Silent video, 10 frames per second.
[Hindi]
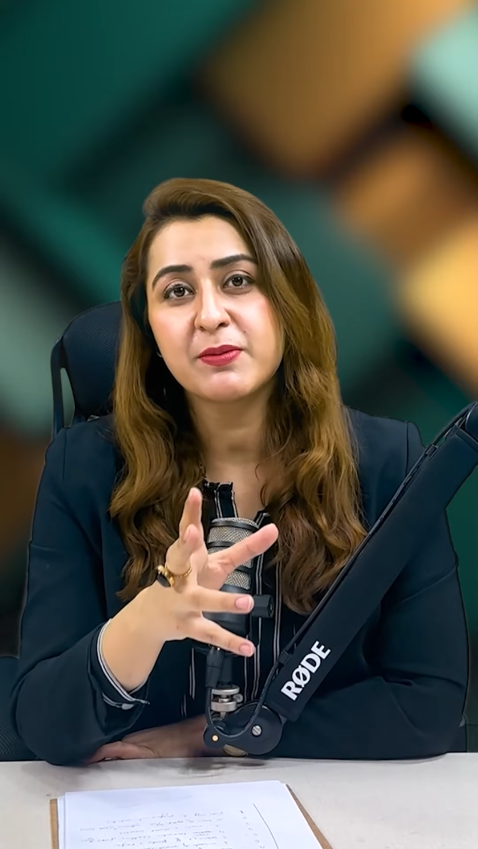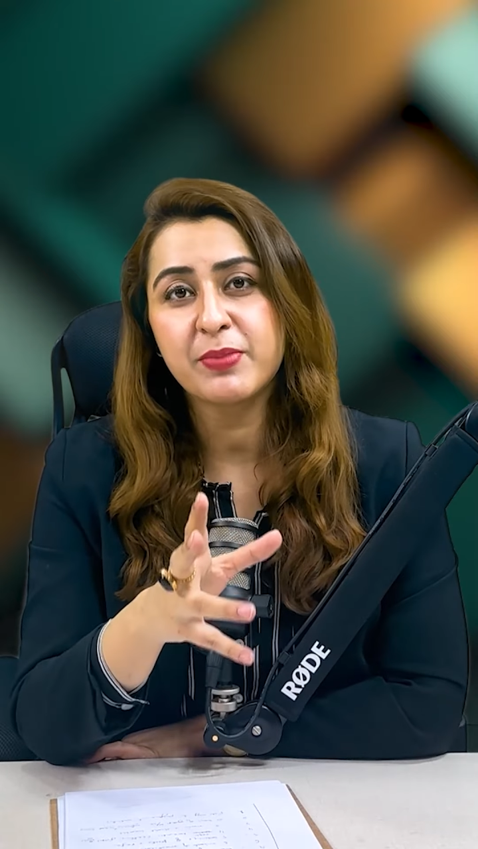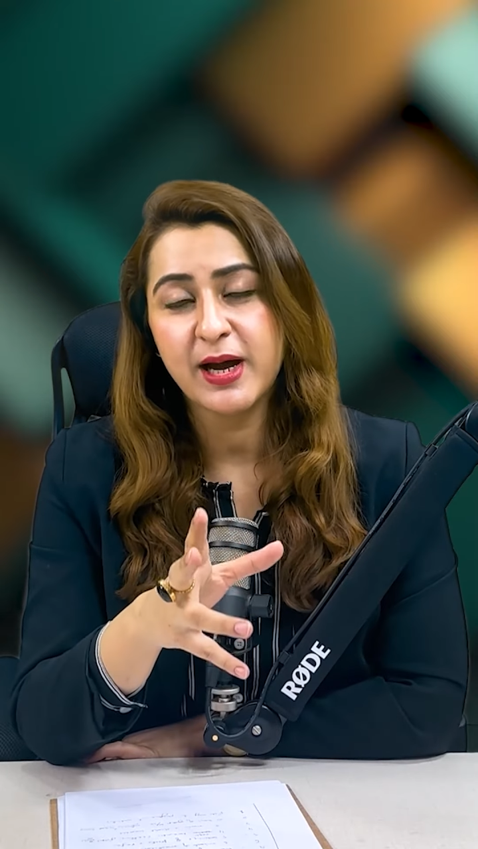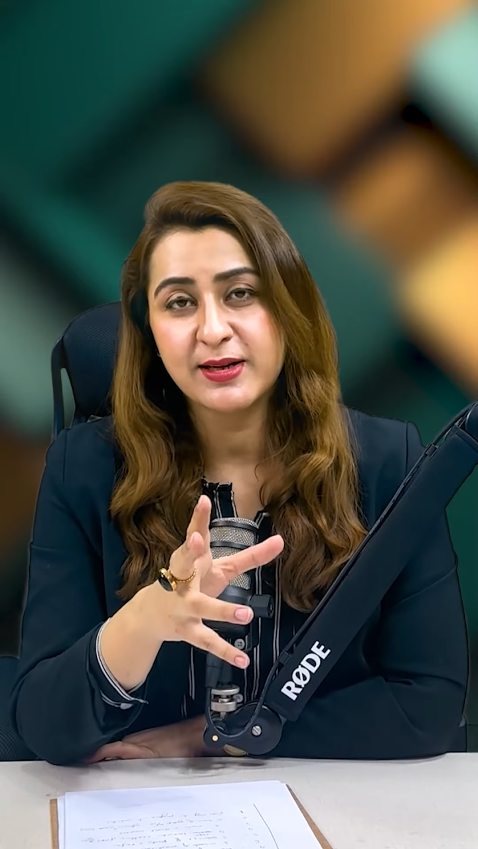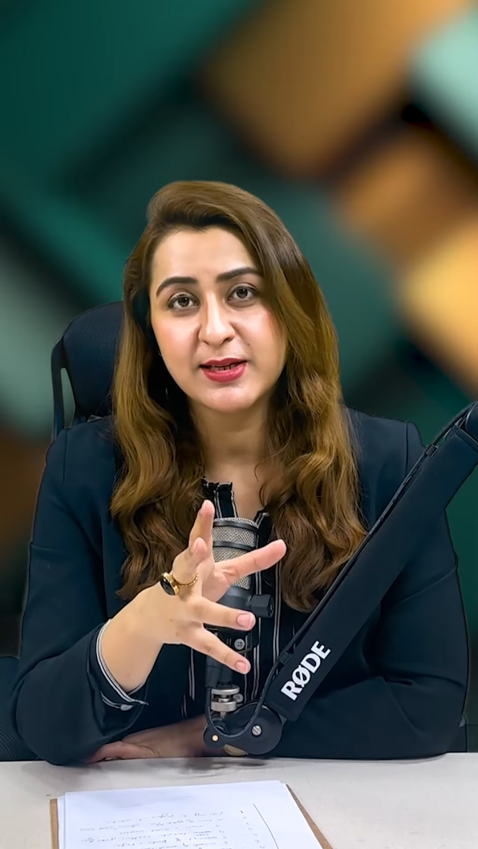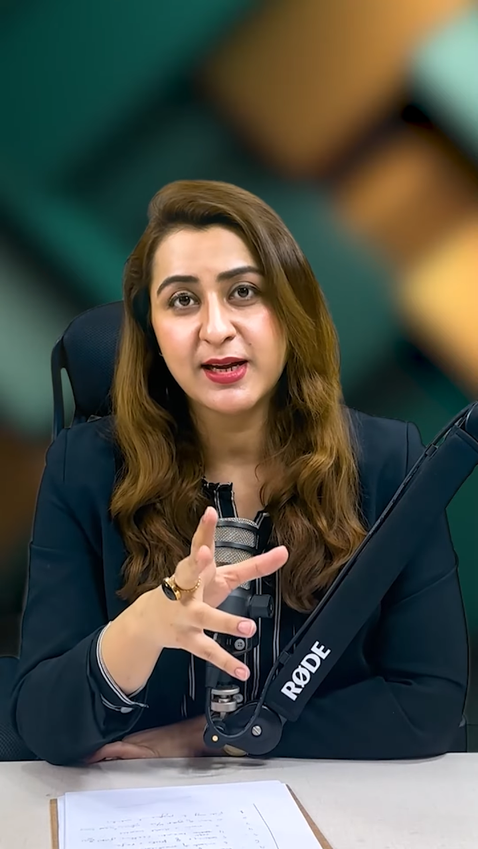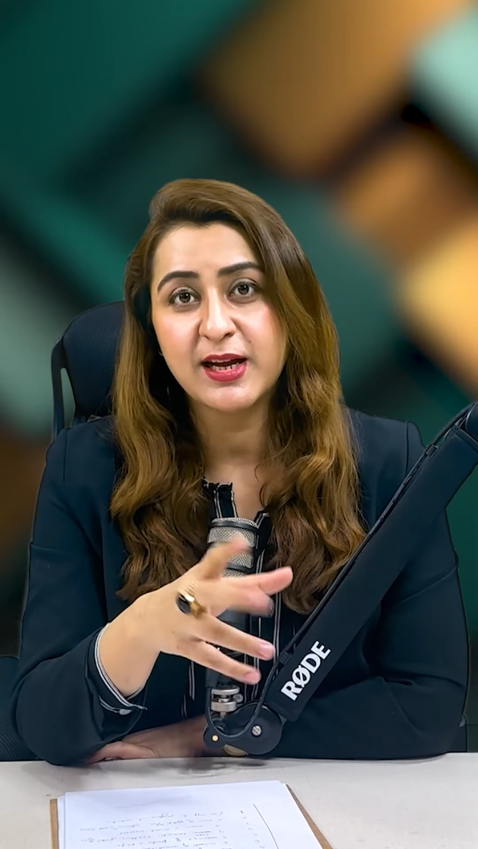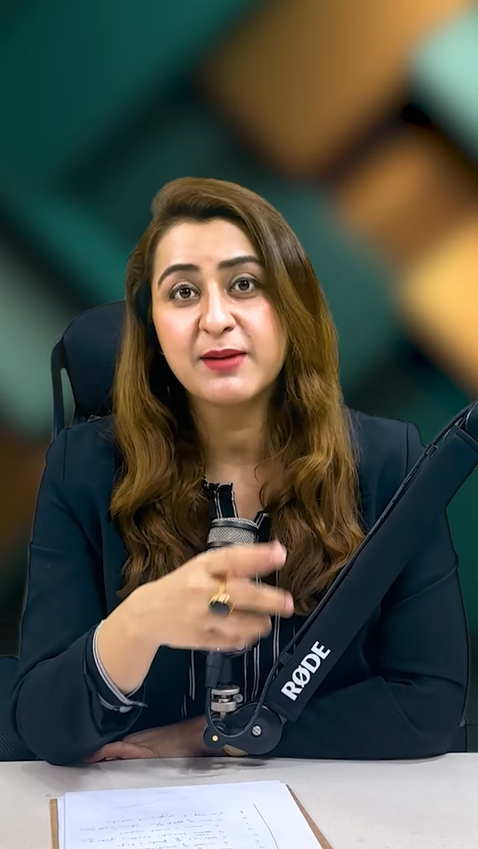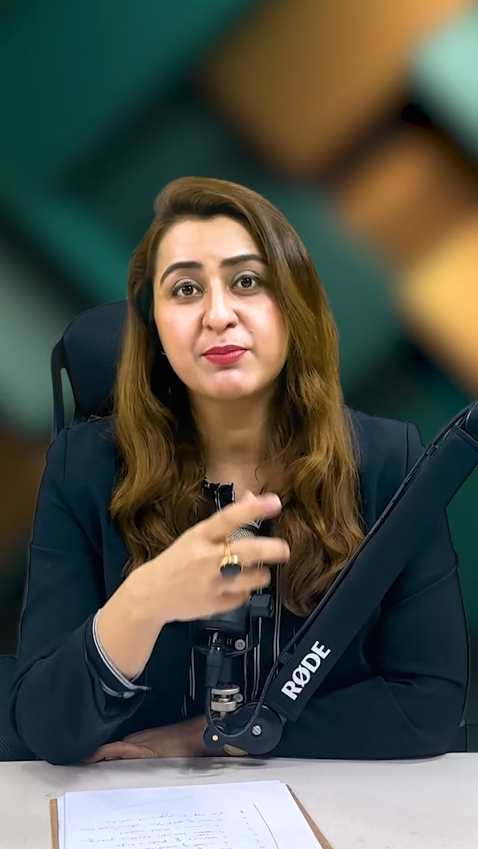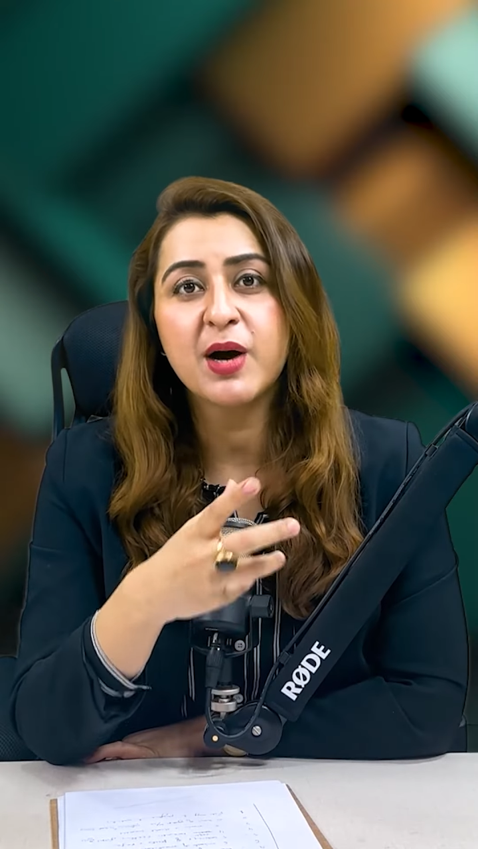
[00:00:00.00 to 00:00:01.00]
इम्पैक्ट
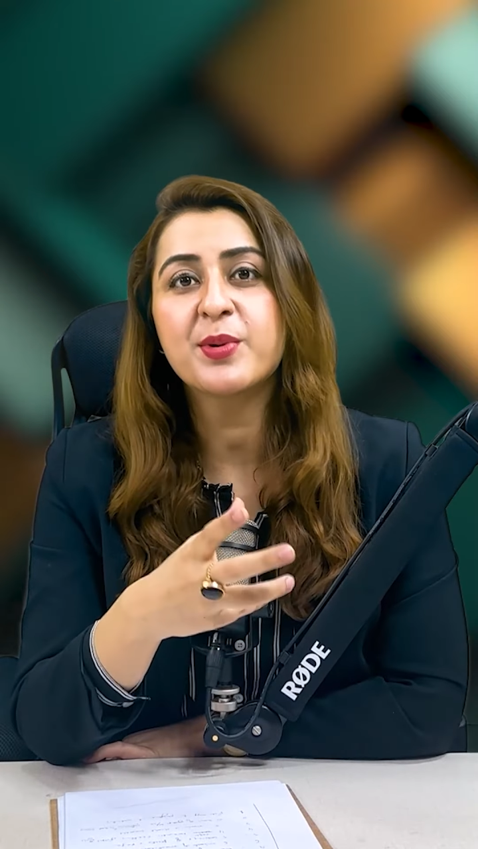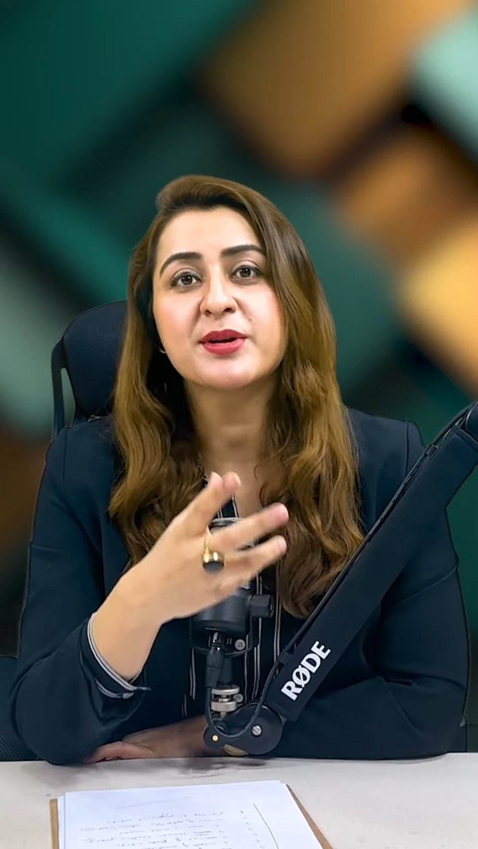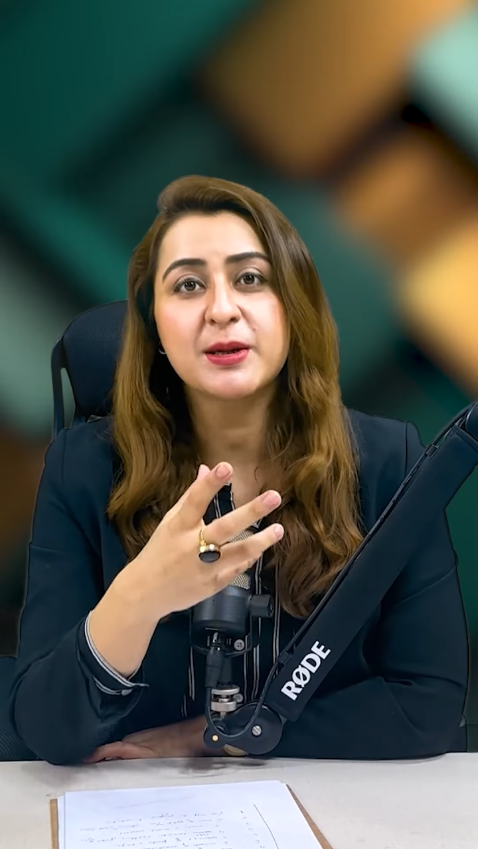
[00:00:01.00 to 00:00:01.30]
आएगा एक पावर